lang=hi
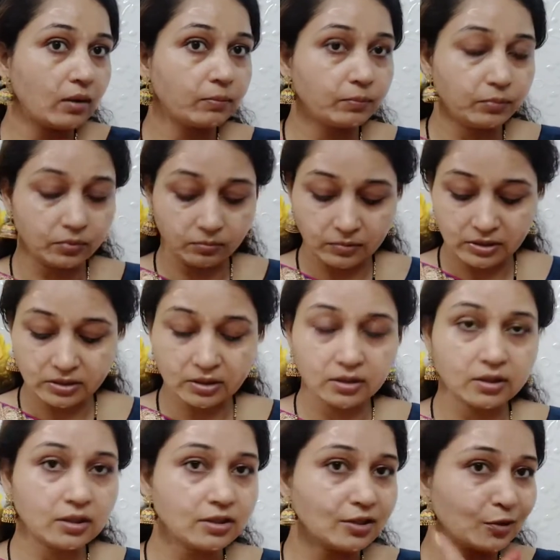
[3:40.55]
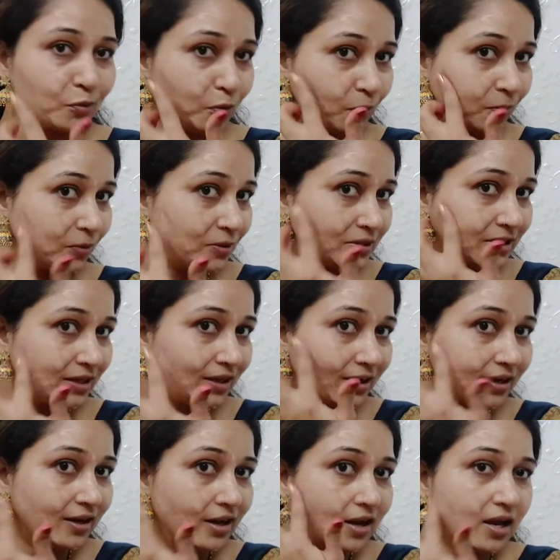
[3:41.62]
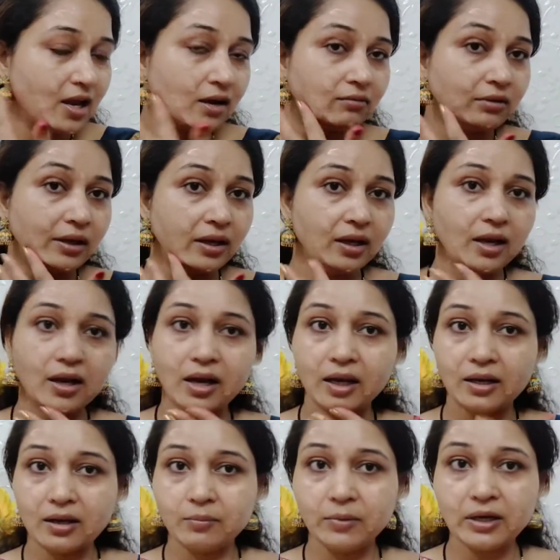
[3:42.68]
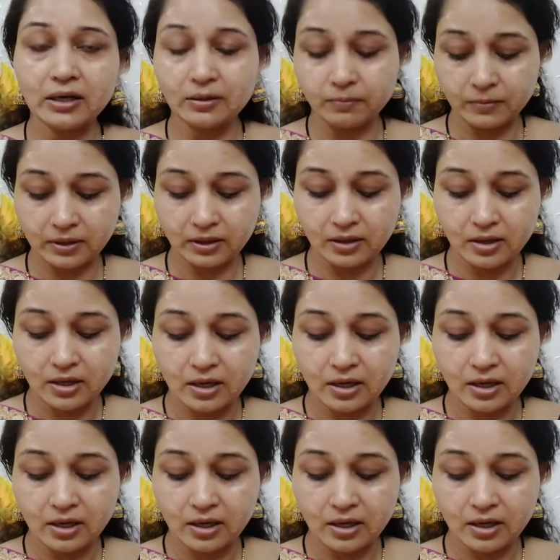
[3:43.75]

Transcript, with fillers: आपको मंजिल तक ज़रूर पहुंचेंगे वही हाल है मेकअप का